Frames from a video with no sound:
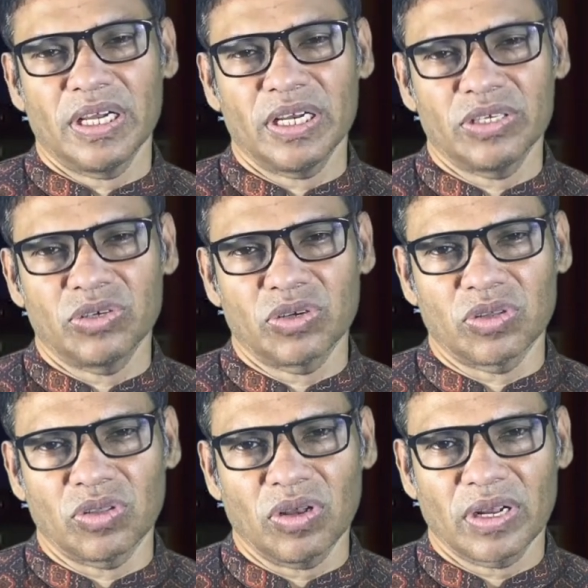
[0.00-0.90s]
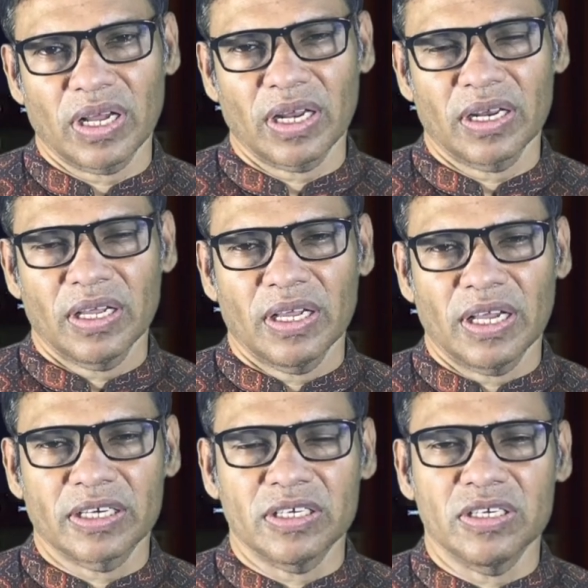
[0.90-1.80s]
এর জন্য দরকার
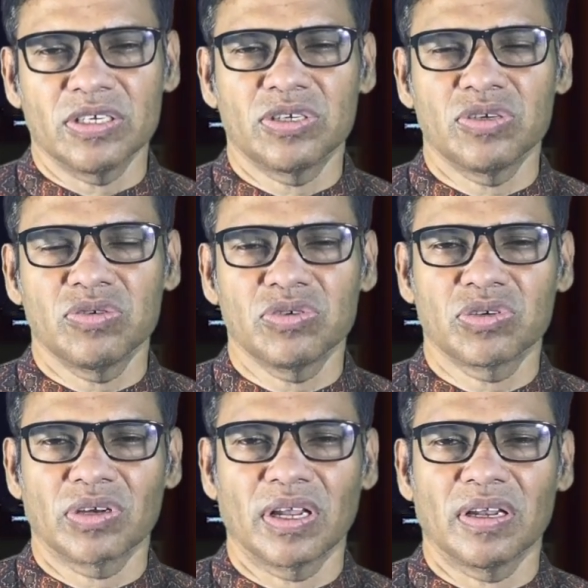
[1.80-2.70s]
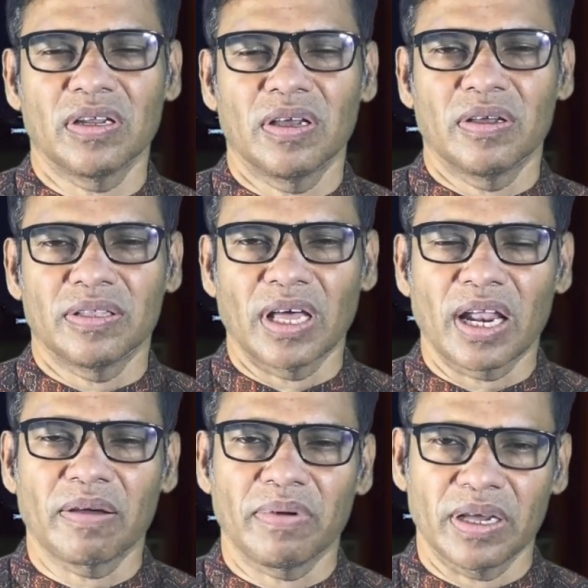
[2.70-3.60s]
একটি ইনস্টিটিউশনাল
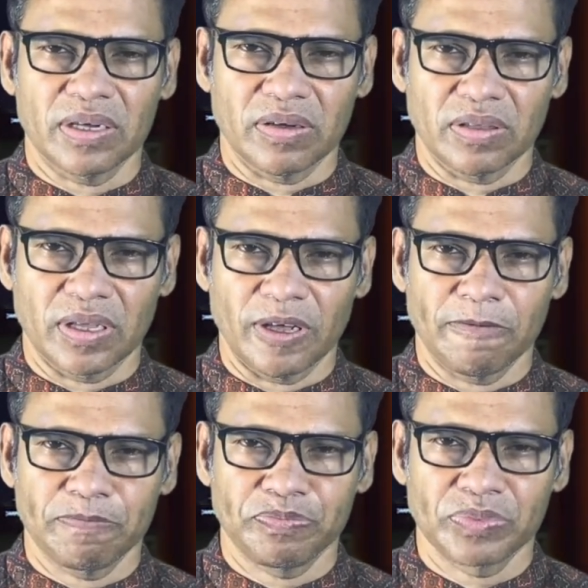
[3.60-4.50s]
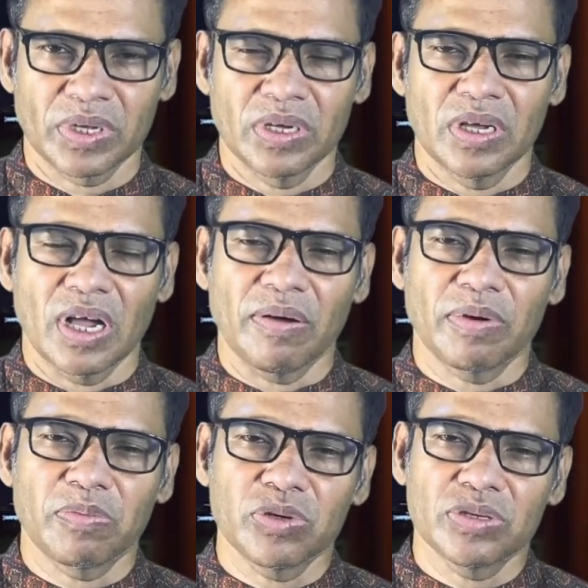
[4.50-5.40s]
ধারাবাহিকতা
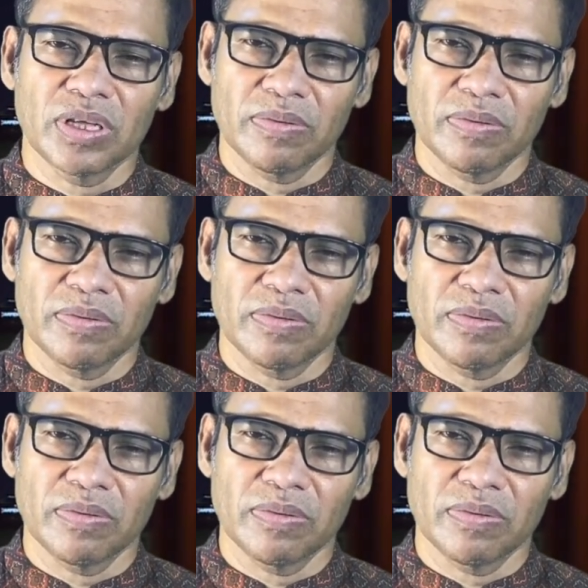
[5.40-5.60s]
আমার প্রস্তাব